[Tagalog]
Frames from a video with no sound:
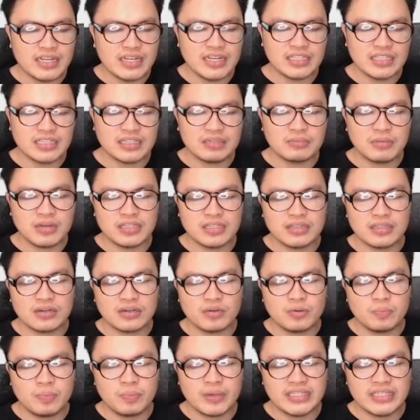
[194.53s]
ka ng magandang
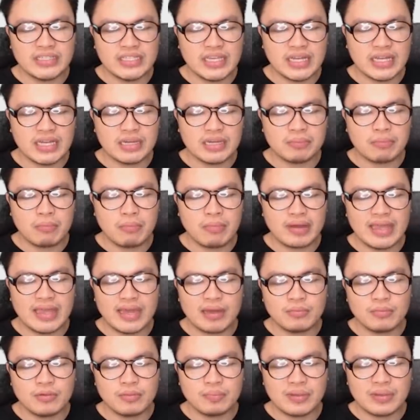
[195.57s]
kumpanya, pabayaan
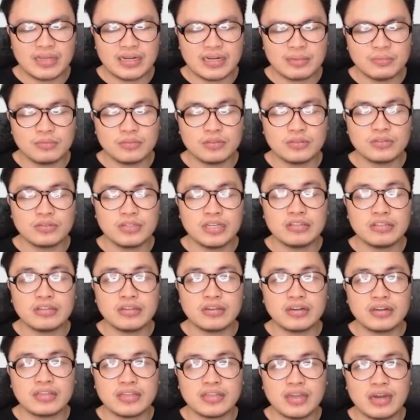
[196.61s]
mo yung pera mo doon, ayun na yung
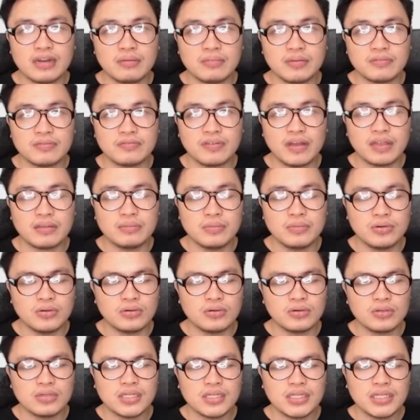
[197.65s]
retirement fund mo.
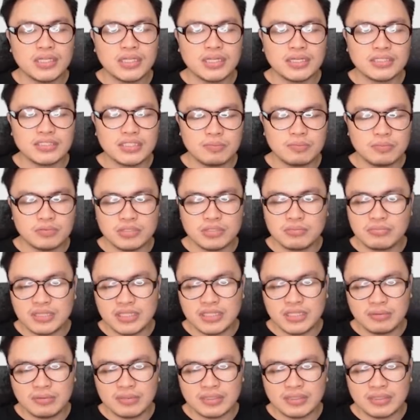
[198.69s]
Kasi posible naman